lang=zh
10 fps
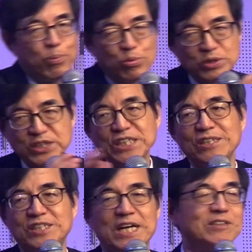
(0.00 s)
不计
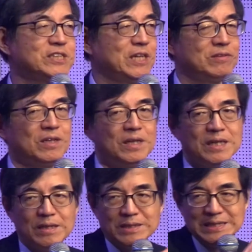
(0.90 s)
前嫌。
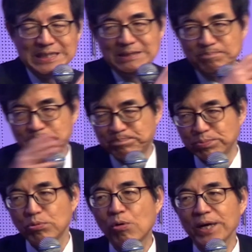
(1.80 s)
你
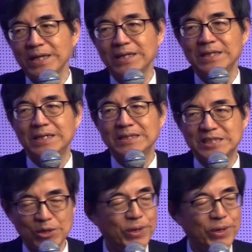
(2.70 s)
不会成